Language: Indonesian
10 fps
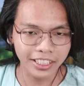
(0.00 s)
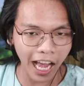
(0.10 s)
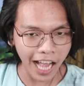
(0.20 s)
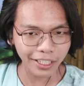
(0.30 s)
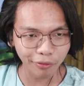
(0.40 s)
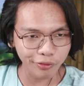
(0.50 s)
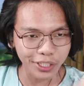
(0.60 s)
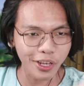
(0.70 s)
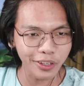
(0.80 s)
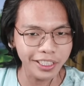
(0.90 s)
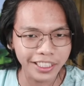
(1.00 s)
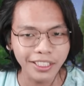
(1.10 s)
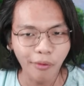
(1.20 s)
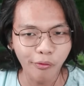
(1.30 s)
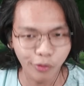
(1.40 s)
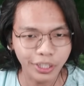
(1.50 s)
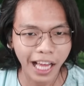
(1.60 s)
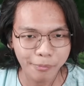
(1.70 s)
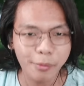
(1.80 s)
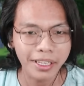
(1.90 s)
Jadi video ini full
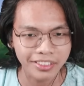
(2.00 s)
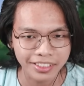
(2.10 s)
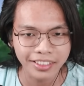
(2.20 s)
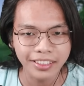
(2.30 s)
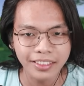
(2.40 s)
kamu mas